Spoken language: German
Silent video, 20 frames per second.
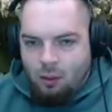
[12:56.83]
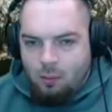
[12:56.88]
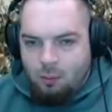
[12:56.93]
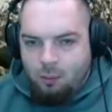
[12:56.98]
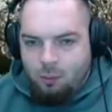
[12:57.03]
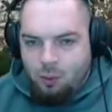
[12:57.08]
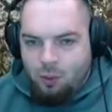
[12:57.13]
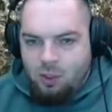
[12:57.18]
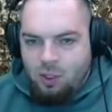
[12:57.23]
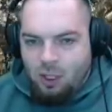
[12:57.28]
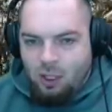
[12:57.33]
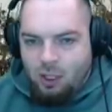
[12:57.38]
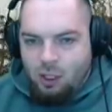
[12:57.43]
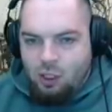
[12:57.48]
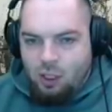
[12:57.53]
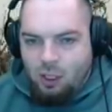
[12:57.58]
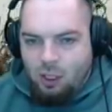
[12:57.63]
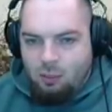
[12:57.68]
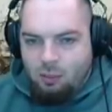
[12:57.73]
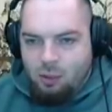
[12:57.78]

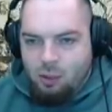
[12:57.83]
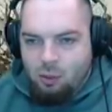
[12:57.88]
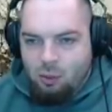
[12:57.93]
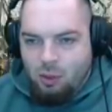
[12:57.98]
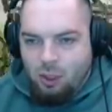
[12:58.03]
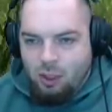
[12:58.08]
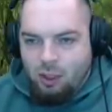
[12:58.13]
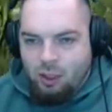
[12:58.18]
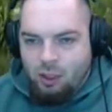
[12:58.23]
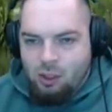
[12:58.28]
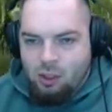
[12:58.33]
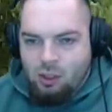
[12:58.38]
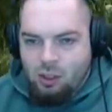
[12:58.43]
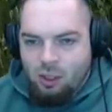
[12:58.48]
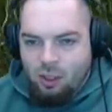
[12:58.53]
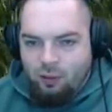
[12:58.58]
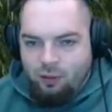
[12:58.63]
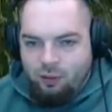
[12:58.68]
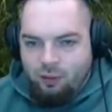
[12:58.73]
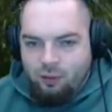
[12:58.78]
Bushaltestelle bist du da, nee,
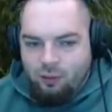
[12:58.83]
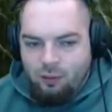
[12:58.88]
Scaff.